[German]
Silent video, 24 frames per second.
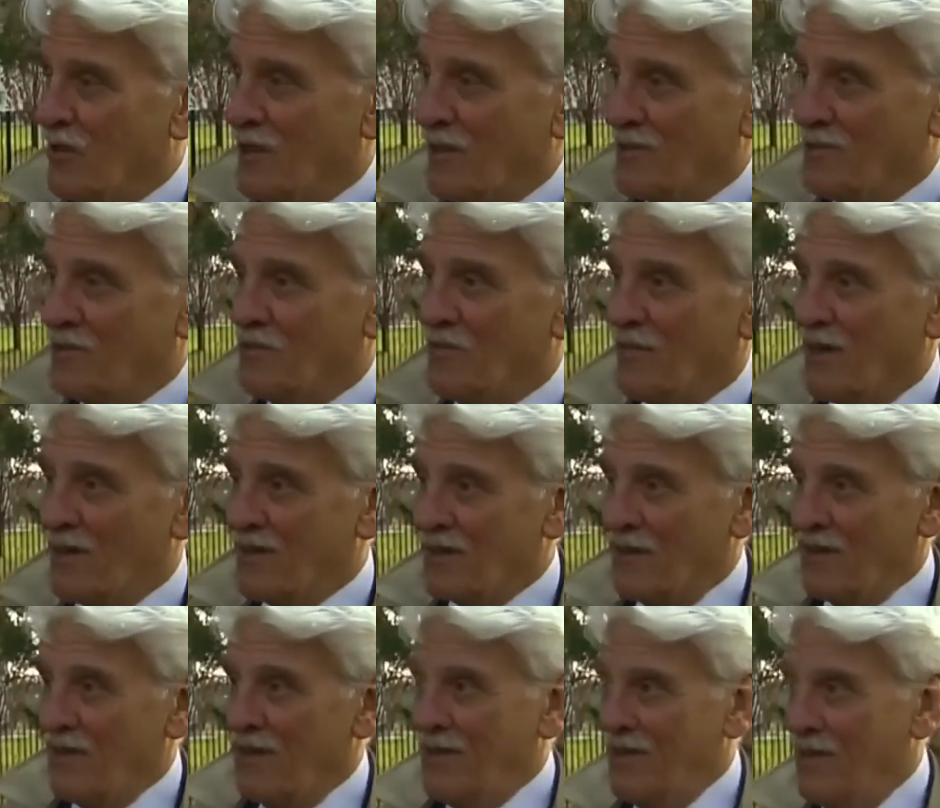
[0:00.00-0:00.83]
wo er also
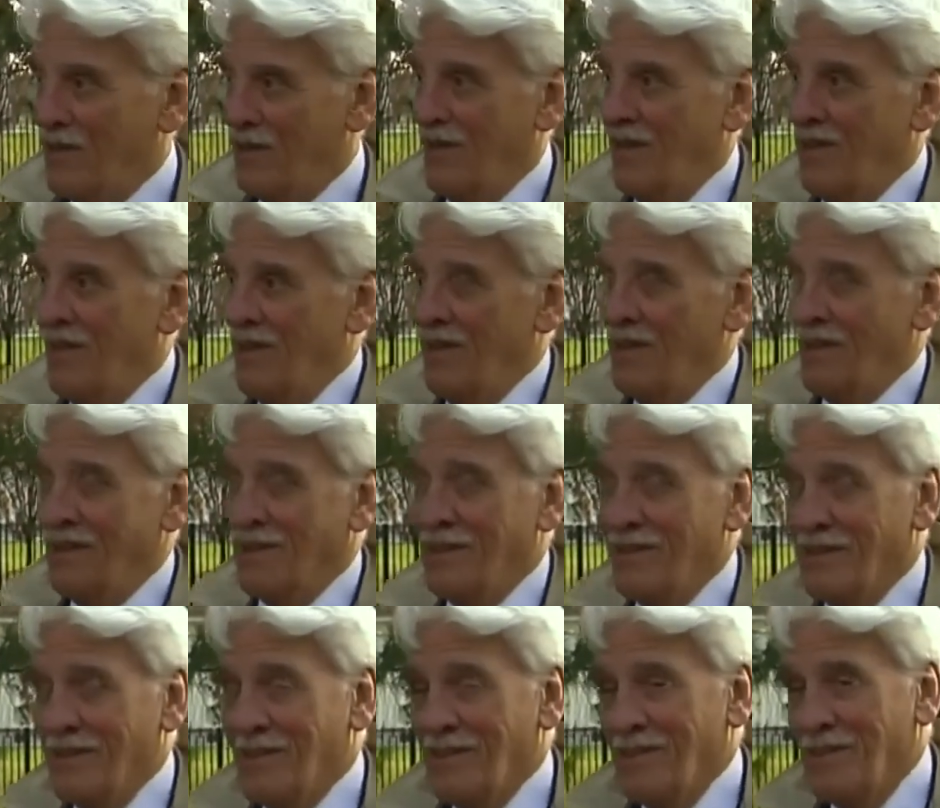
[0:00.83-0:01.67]
weiterhin
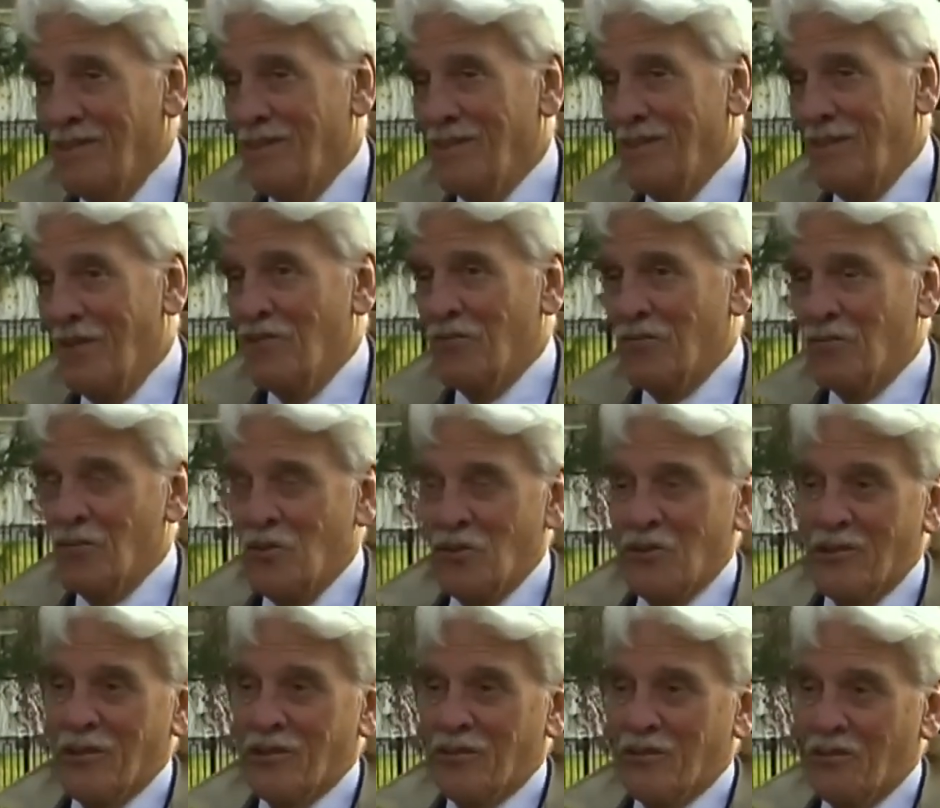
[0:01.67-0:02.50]
äh, auf
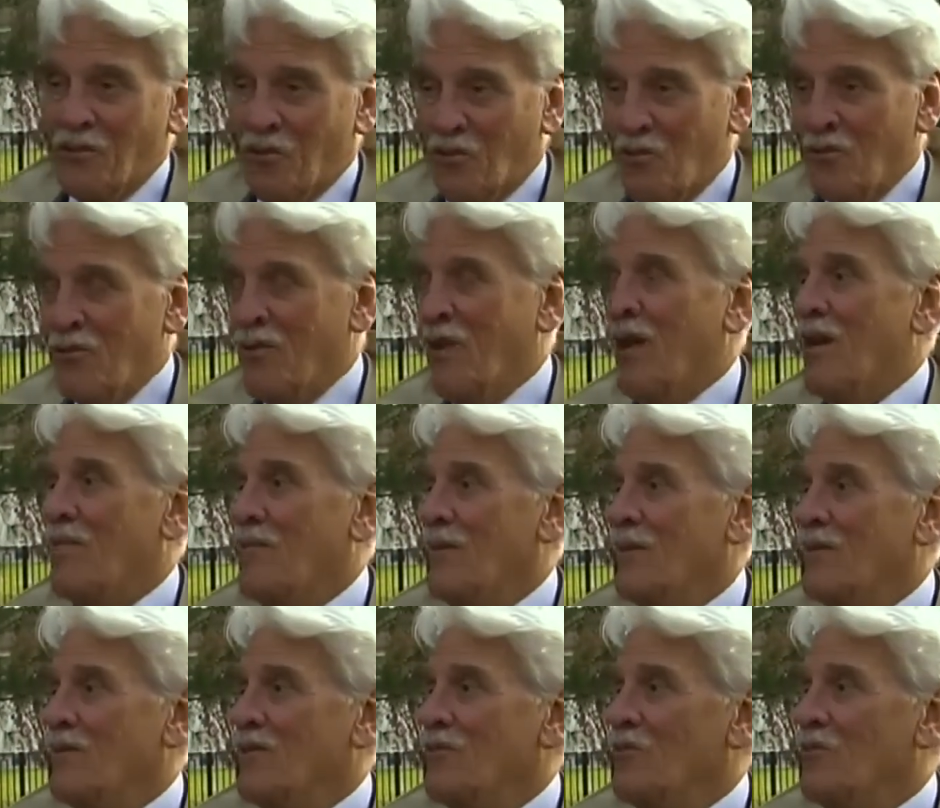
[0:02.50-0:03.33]
Konditionen
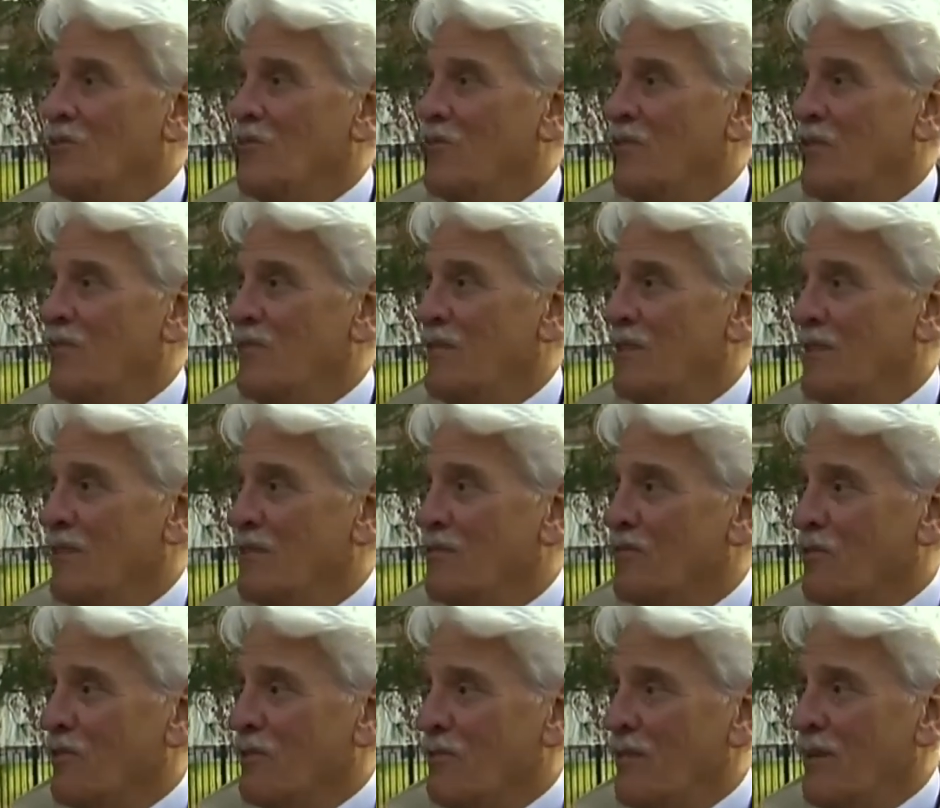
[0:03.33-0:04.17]
arbeiten konnte, wie er
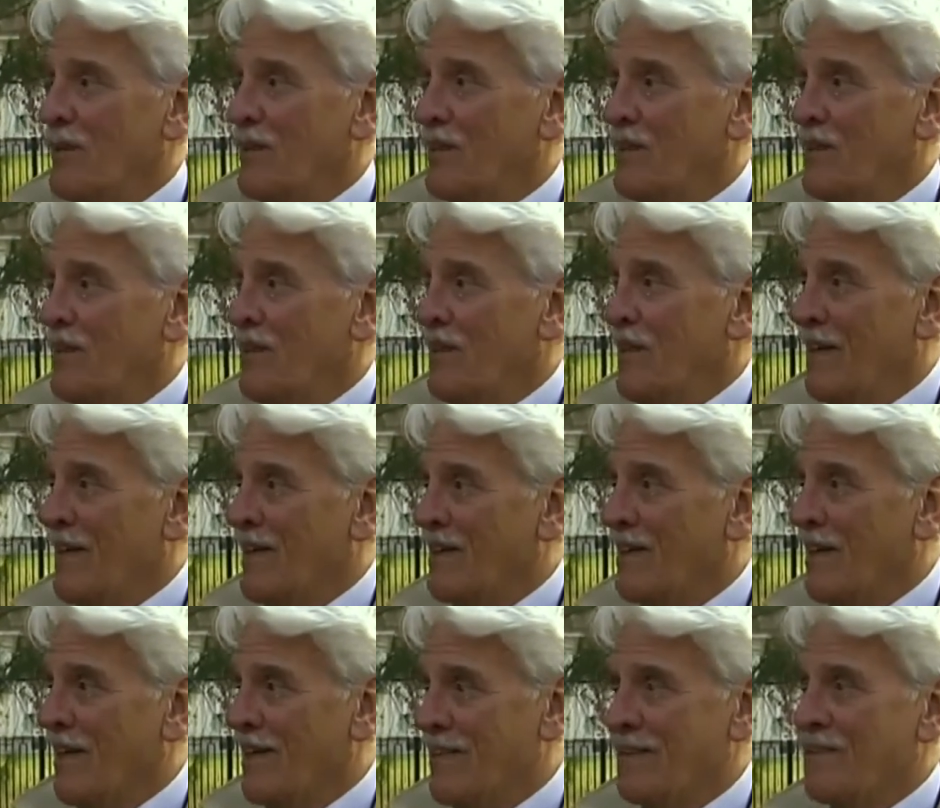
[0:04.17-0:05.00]
das von der Marine
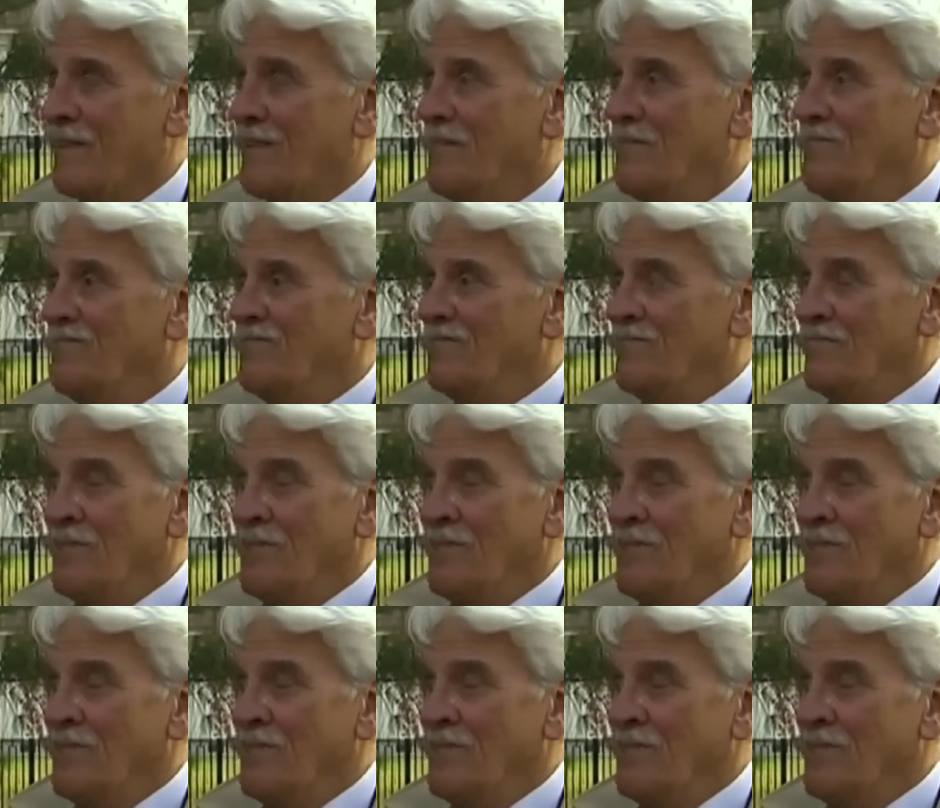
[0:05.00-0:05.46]
her kannte.